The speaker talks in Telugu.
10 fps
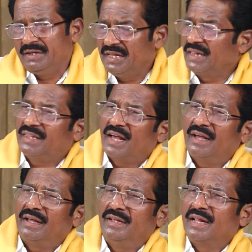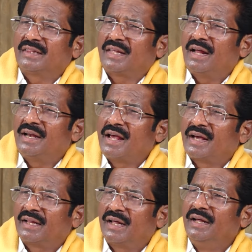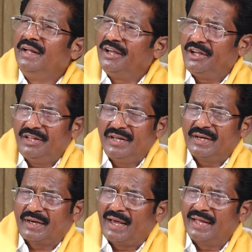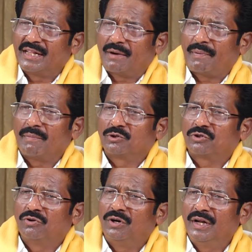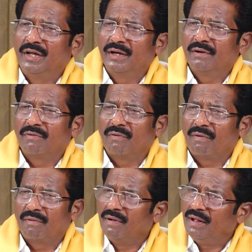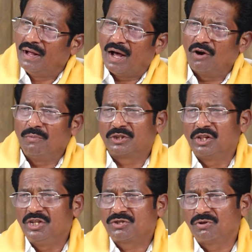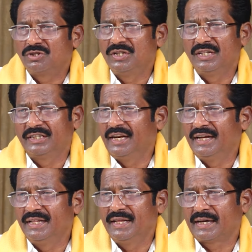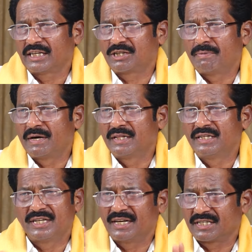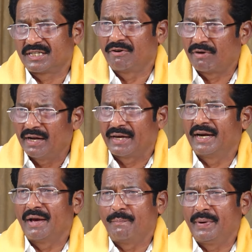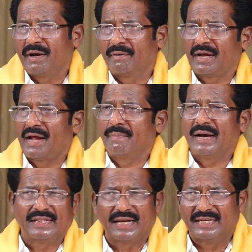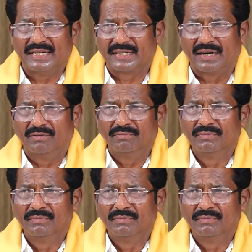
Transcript: ఇదంతా ఇదంతా అన్యాయం కదా ఇది కేంద్ర ప్రభుత్వం నుండి అనుమతులు తీసుకొచ్చింది తిరిగింది కష్టపడ్డది శ్రీకృష్ణదేవరాయలు ఇక్కడ ఎంపీ కాబట్టి ఆయన బాధ్యత చేశాడు